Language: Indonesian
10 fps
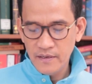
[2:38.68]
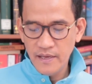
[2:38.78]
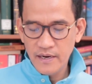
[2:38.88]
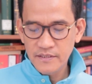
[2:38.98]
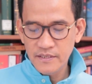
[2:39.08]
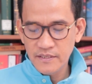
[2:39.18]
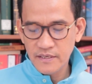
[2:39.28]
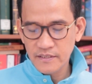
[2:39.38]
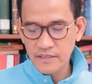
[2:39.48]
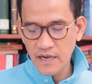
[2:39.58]
Dari sisi
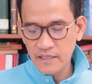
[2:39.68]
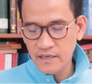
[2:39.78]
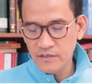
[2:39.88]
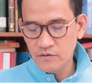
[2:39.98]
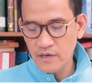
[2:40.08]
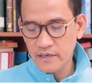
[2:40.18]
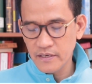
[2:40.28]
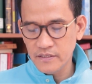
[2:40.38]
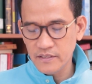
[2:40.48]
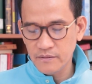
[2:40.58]
kesehatan juga
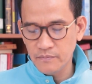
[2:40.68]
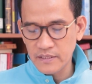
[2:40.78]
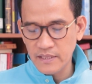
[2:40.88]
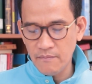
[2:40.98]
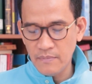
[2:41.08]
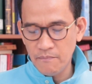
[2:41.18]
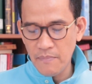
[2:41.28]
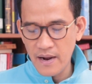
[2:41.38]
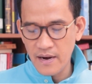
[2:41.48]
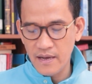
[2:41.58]
krisis bertambah
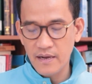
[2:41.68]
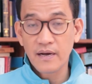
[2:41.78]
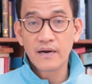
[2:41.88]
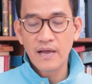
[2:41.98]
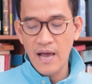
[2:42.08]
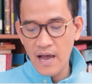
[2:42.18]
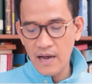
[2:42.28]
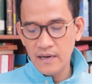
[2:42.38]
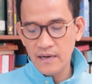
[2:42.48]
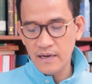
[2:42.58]
parah karena
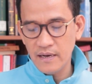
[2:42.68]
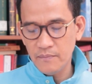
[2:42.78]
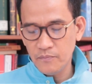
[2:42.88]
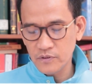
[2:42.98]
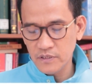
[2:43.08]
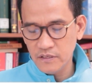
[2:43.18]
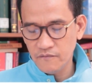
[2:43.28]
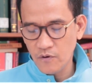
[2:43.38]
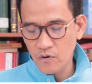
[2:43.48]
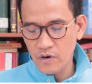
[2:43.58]
angka
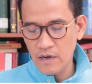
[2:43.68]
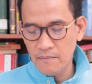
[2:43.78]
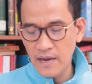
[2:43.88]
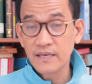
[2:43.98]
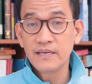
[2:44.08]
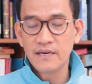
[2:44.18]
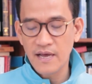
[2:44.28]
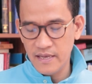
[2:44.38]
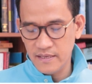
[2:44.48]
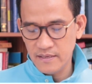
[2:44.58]
positif corona makin
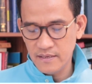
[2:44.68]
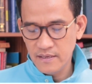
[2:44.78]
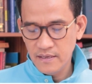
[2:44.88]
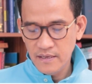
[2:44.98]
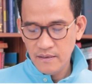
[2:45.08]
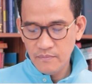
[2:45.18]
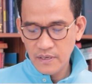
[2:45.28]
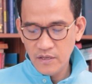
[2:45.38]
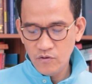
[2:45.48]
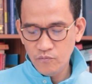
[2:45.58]
naik.
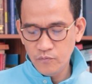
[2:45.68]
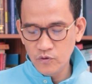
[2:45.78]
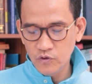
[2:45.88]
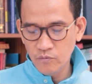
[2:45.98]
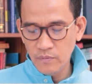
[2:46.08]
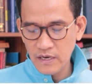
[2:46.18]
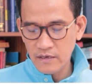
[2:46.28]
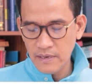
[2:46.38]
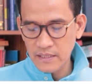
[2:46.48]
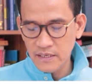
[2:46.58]
Begitupun jumlah
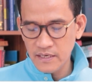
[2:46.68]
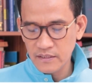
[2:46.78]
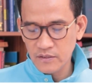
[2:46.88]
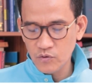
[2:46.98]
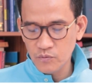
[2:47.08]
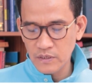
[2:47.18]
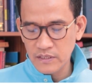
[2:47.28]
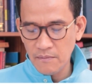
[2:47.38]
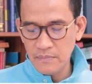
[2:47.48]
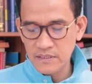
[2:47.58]
kematian yang terus
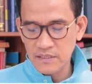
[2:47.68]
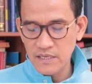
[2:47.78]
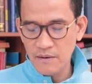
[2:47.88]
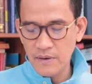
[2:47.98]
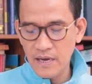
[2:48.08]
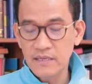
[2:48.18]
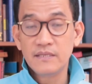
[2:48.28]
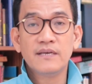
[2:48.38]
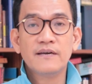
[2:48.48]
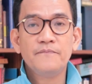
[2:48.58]
bertambah setiap
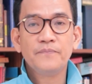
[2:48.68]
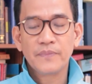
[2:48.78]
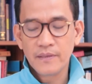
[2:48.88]
harinya.